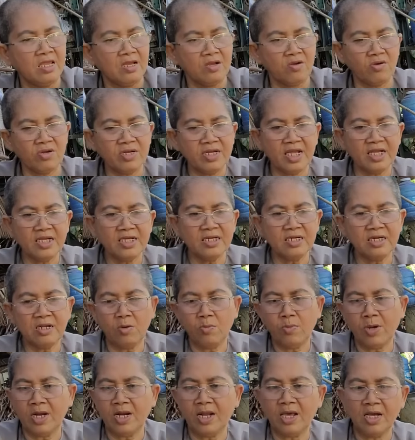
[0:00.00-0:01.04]
con rắn ở đâu
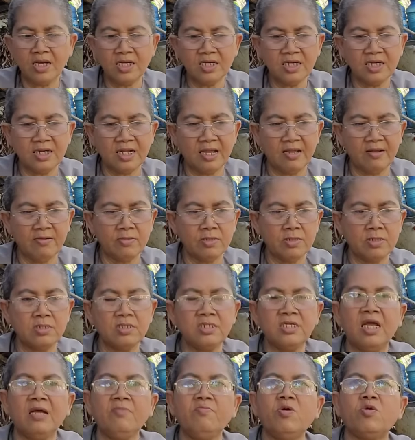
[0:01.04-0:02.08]
bà lớn này nè
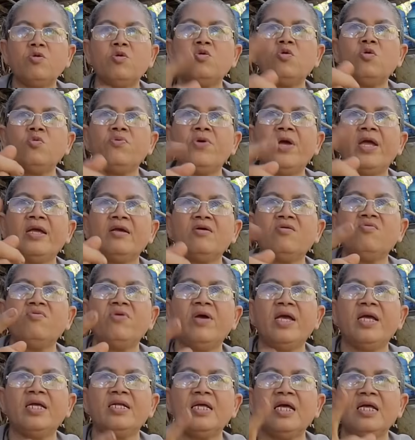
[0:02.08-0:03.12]
rắn mà nó có khoan có
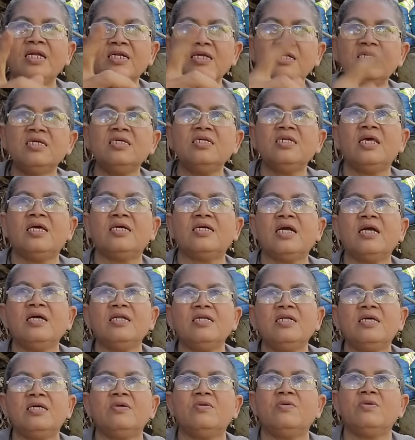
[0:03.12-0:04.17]
khoan rắn đó, là cắn
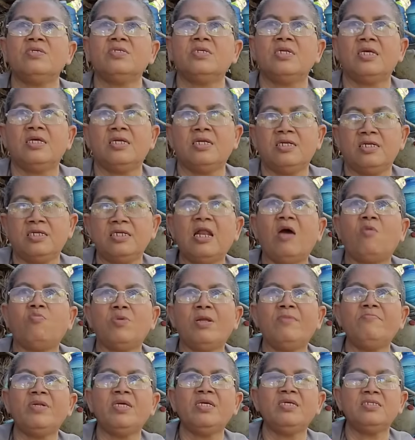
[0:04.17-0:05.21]
là là độc
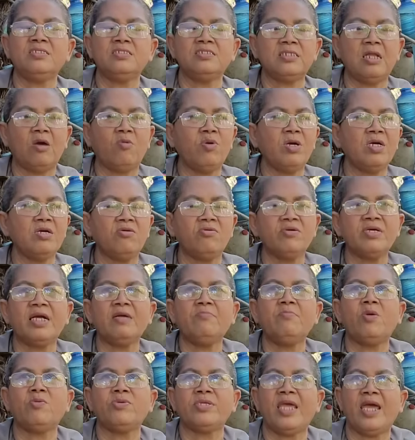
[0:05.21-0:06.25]
lắm đó độc hơn con rắn
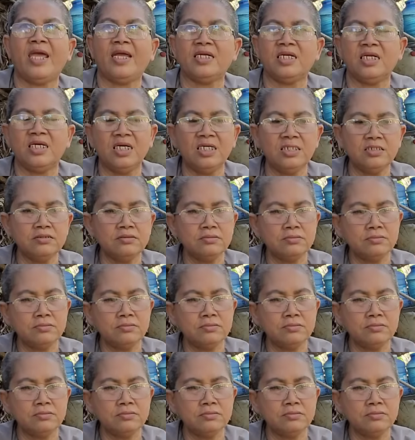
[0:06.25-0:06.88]
màu vàng nữa